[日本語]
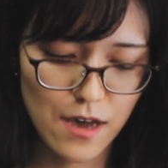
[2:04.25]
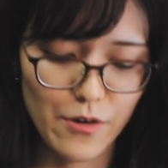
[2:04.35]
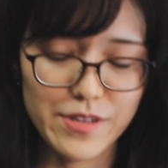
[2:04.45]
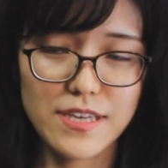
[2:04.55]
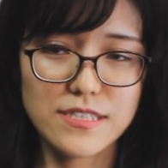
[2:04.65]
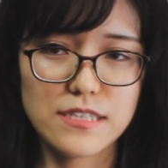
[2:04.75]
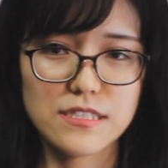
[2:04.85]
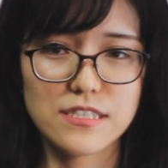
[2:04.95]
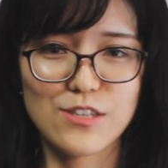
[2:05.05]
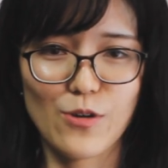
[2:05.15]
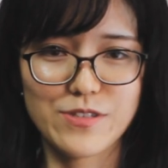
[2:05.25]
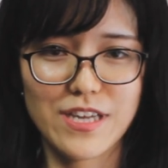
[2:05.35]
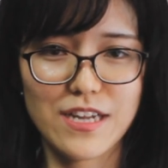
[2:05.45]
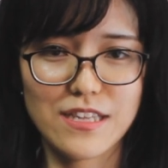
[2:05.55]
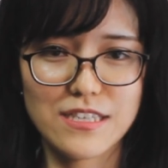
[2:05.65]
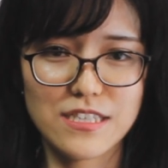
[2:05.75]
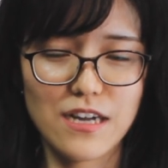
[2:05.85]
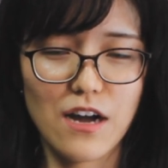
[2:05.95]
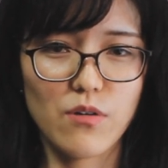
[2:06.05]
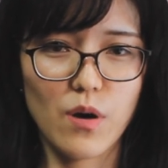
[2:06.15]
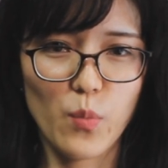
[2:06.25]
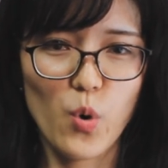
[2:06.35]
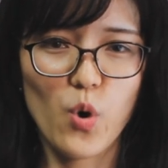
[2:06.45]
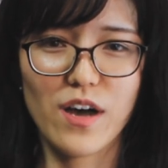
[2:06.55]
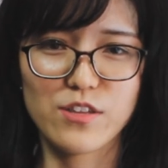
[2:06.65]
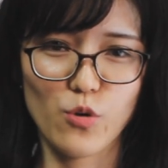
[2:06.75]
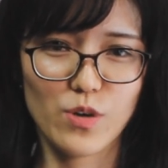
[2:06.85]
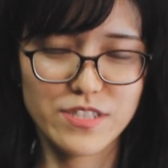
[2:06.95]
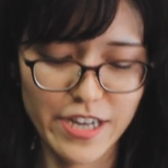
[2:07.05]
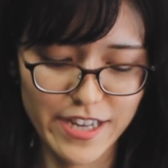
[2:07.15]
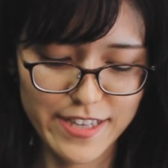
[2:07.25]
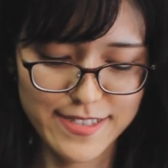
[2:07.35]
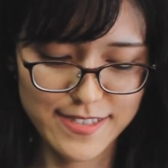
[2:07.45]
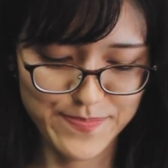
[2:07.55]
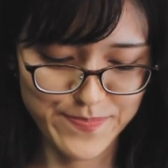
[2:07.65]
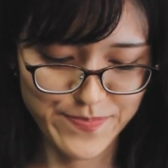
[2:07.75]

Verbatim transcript: 私たちに残された時間はもうあとわずかです。